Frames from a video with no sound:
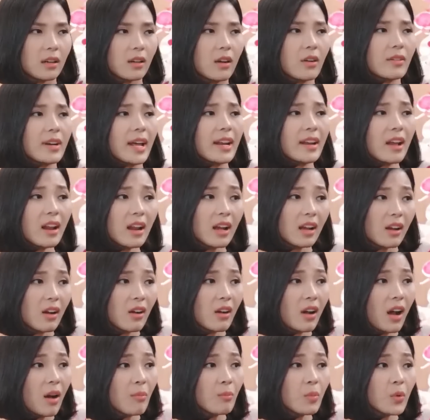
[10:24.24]
con đã nói là
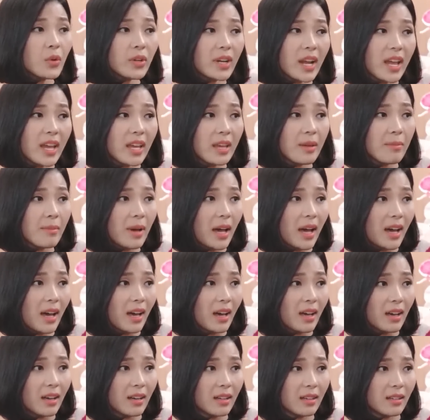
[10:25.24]
con không muốn đi
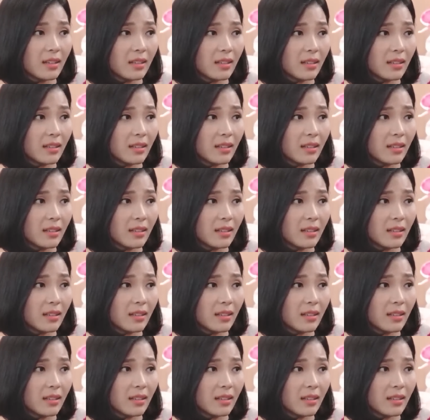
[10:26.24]
mà